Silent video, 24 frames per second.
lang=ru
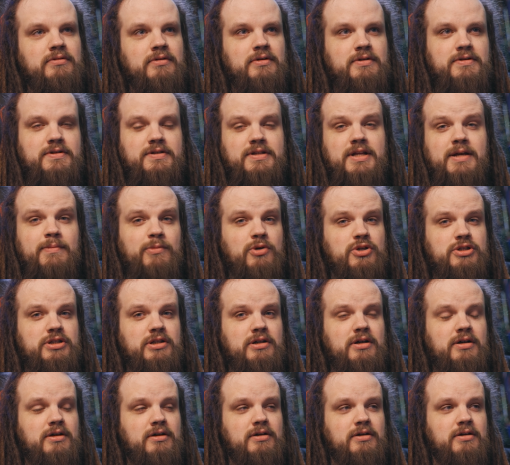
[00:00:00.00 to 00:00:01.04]
С ней
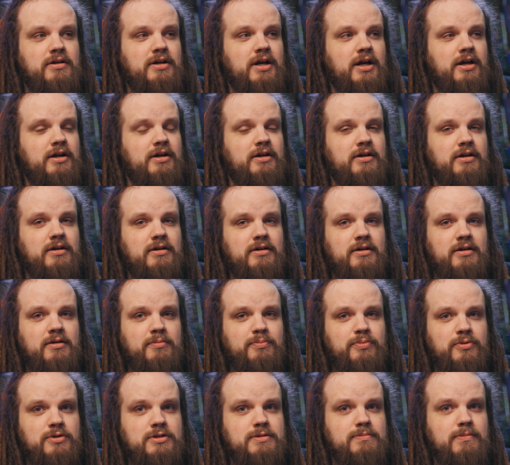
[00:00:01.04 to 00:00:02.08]
можно как э,
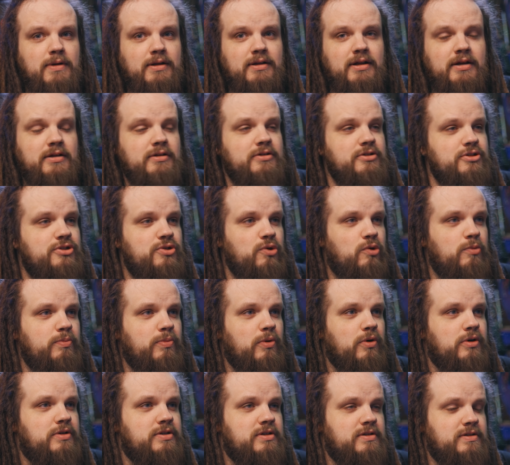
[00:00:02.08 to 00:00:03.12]
постмодерн
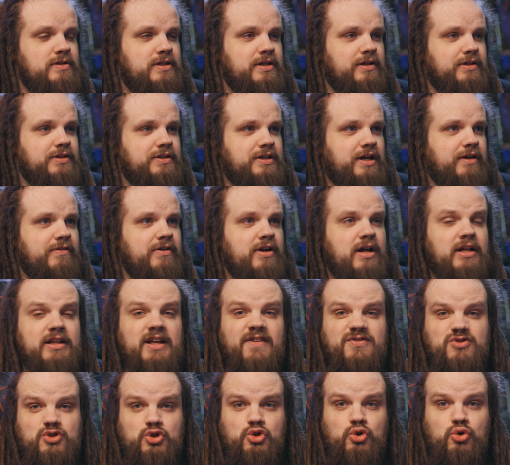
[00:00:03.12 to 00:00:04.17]
джукбокс сделать кавера на
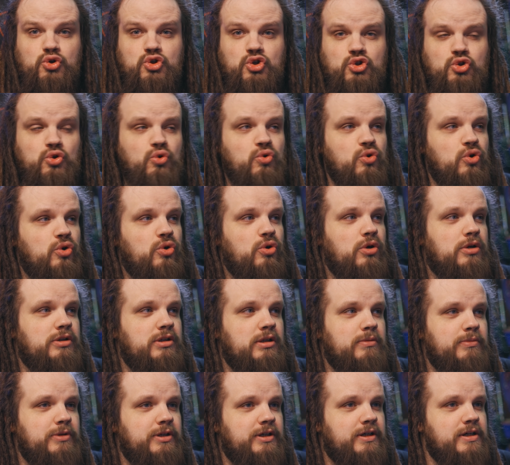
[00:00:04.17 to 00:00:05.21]
все что угодно,
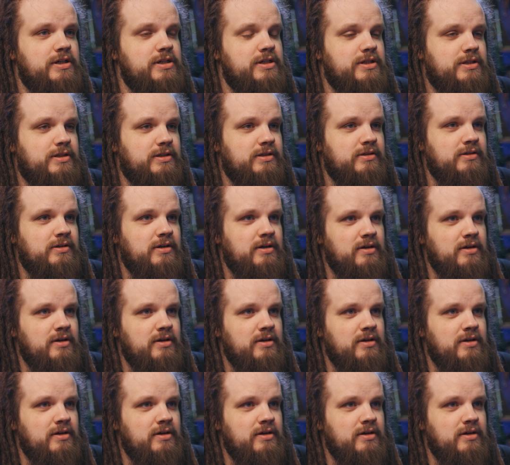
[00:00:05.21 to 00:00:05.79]
мне кажется.